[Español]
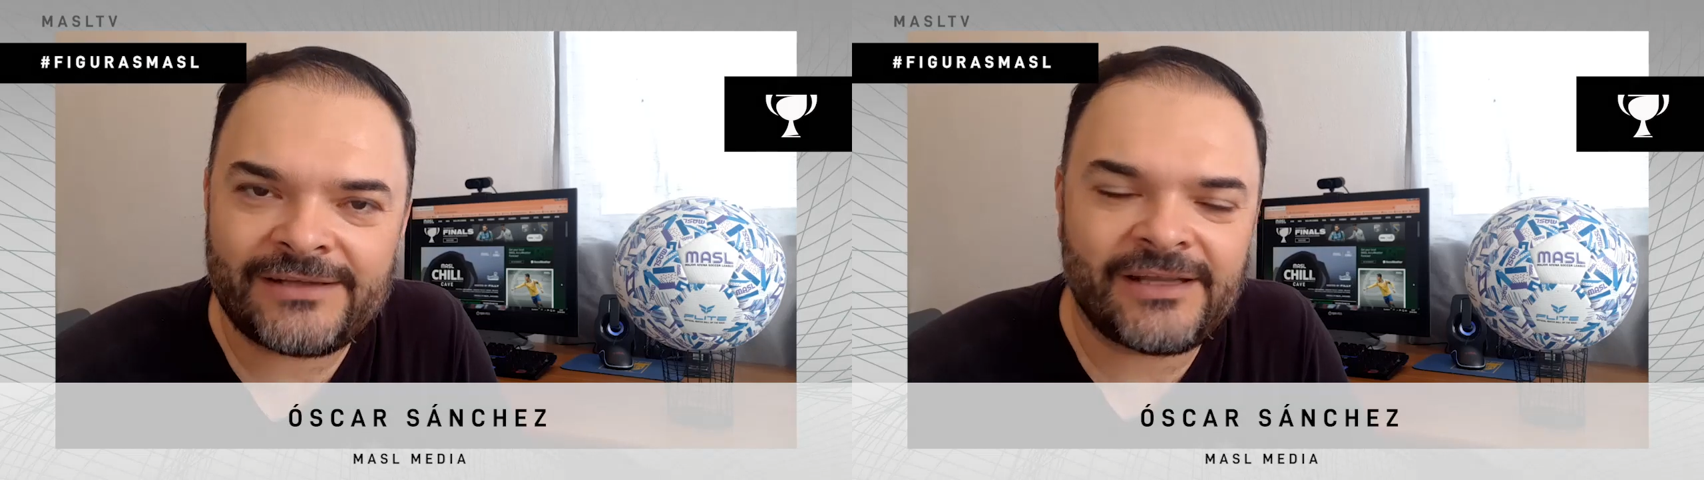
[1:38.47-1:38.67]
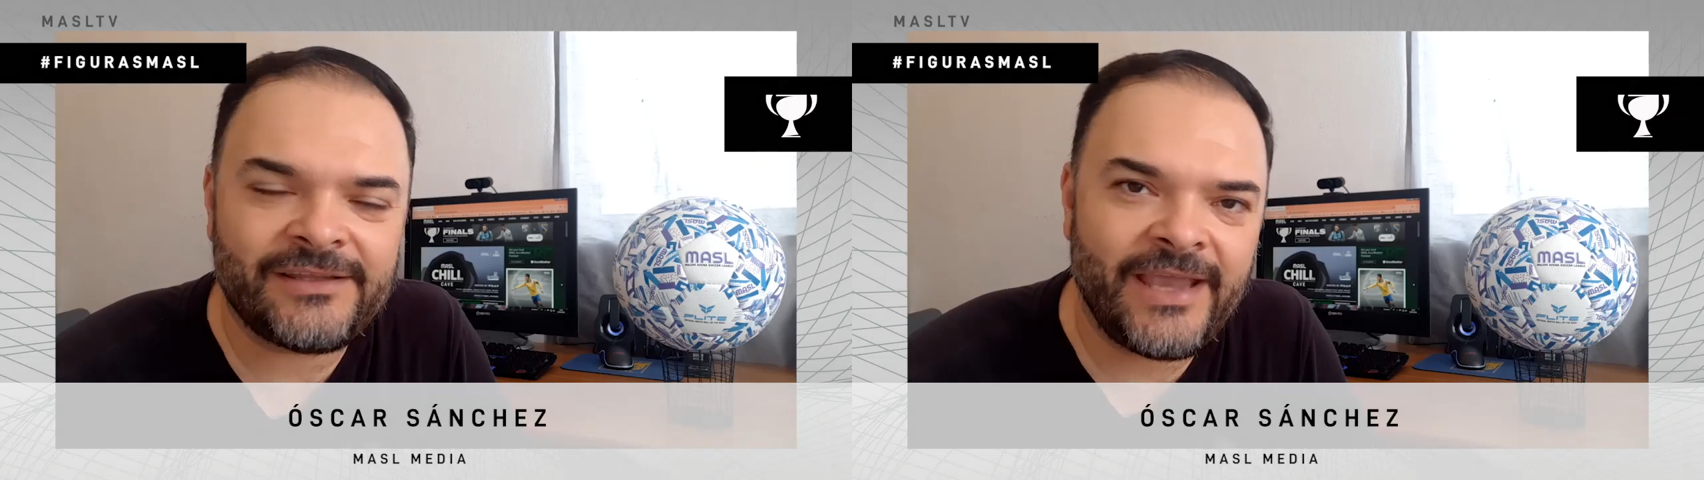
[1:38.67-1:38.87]

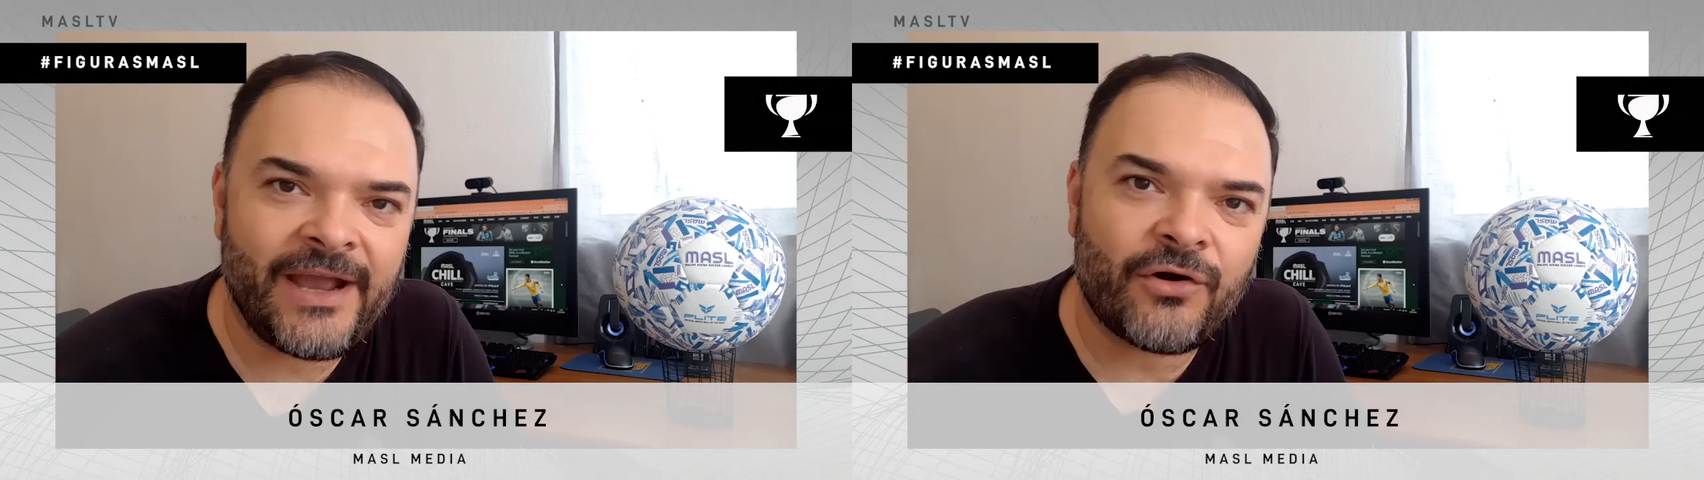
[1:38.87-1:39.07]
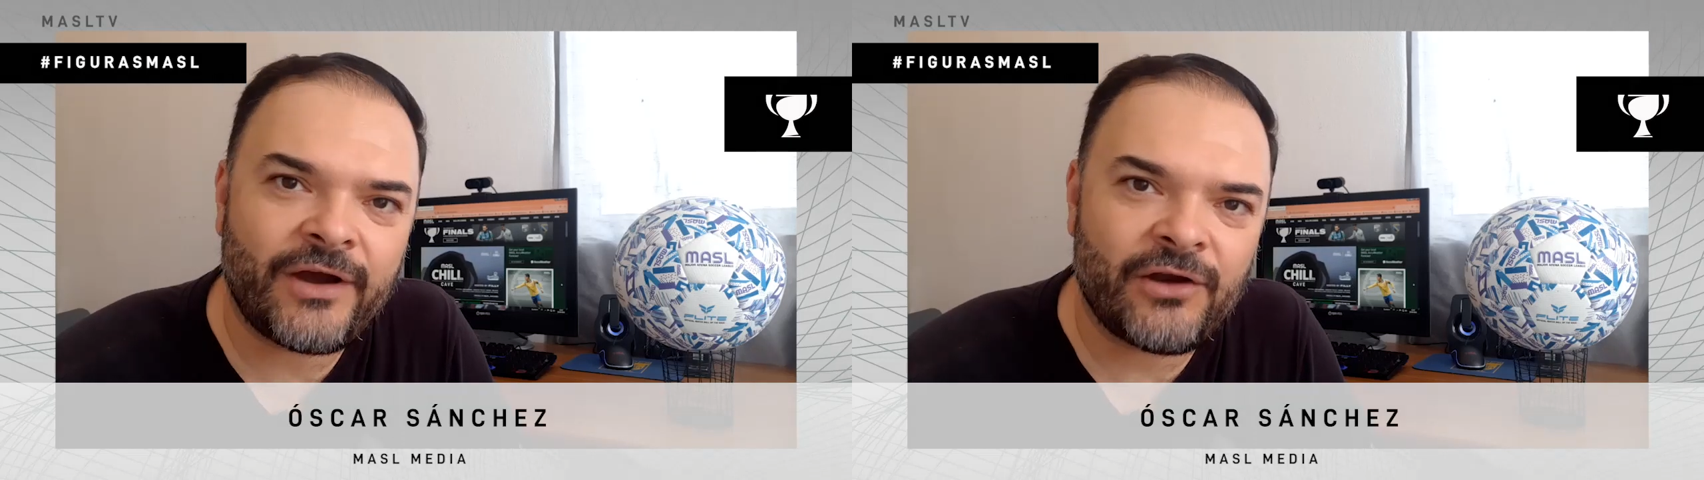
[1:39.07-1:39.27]
San
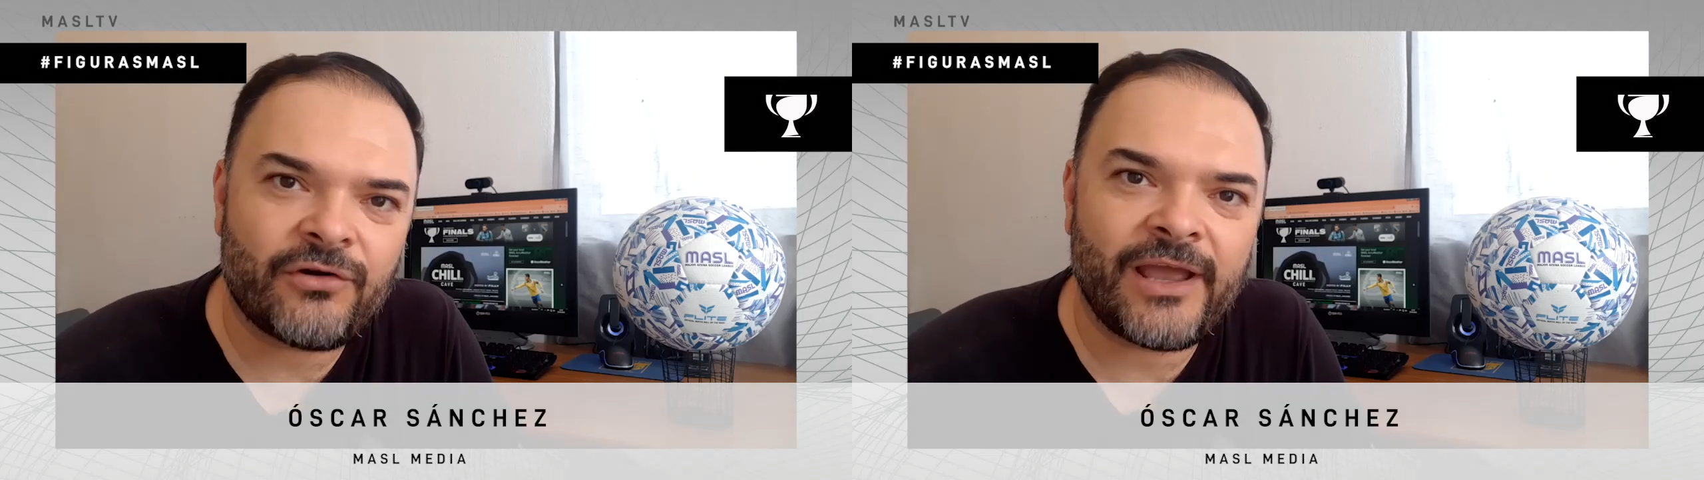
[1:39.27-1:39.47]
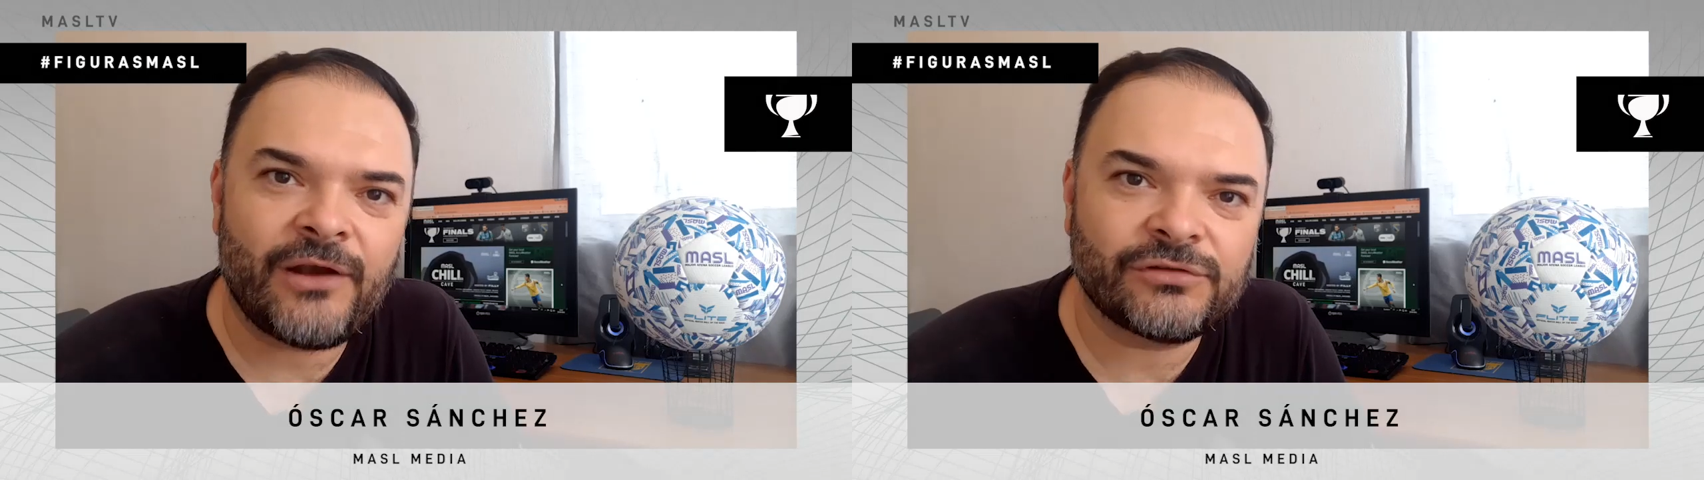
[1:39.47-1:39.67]
Diego
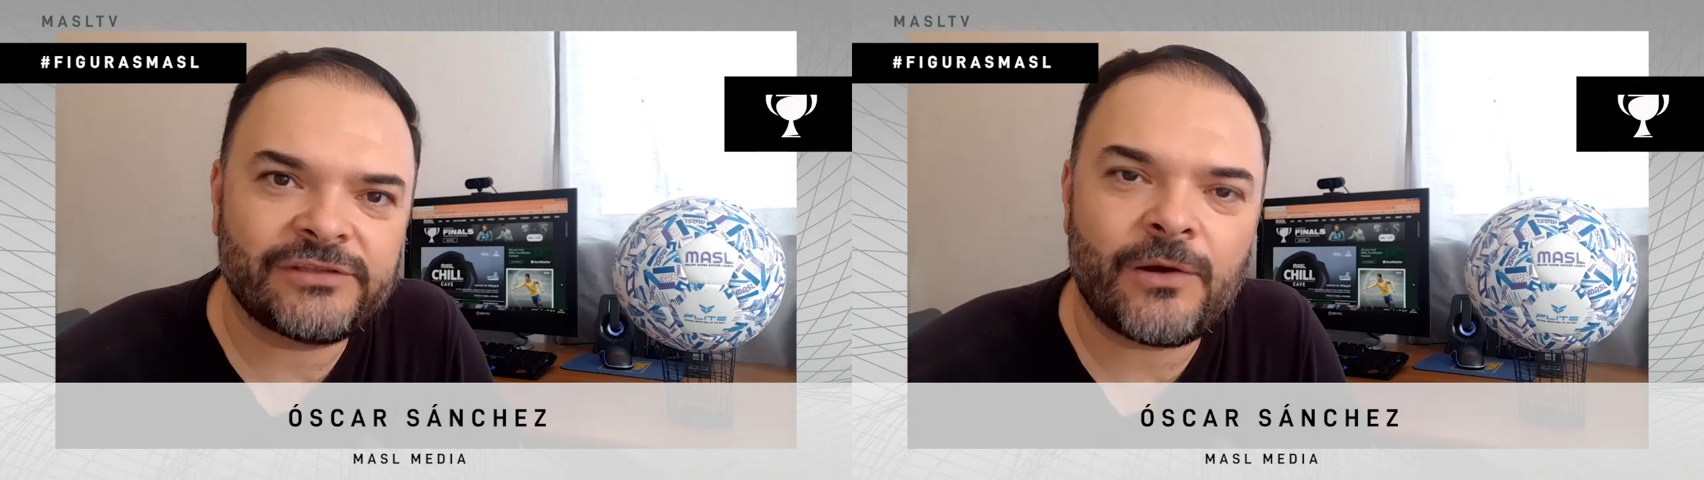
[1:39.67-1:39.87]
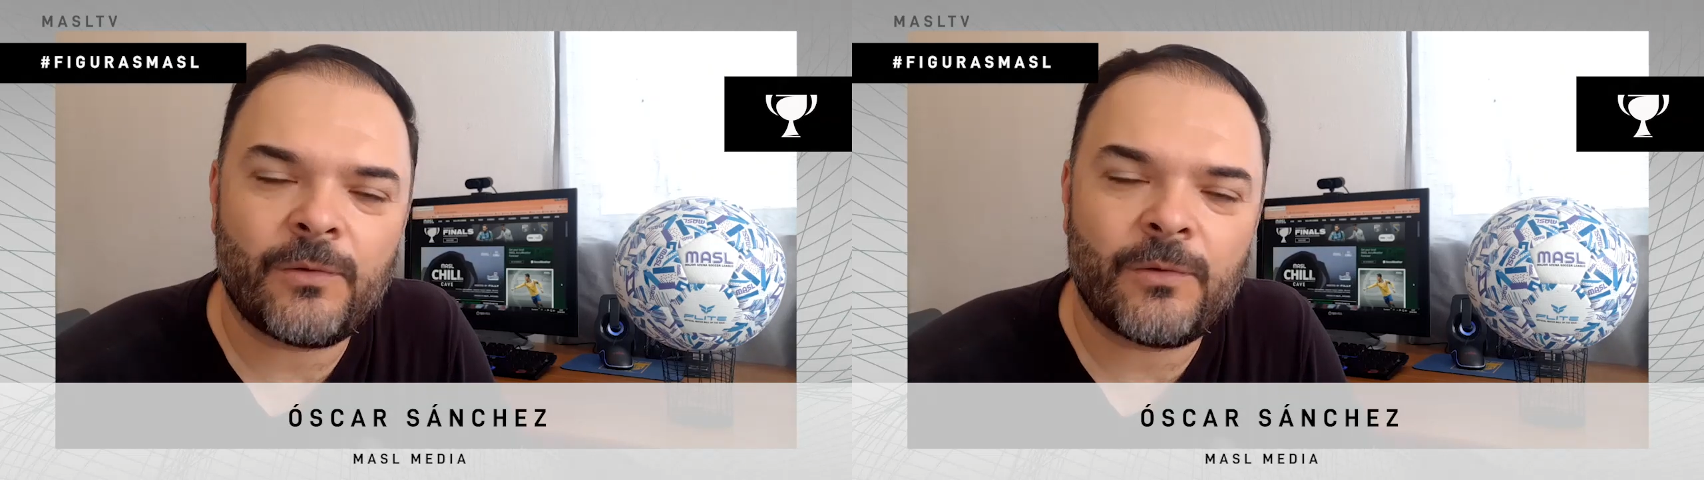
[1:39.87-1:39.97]
creo que luce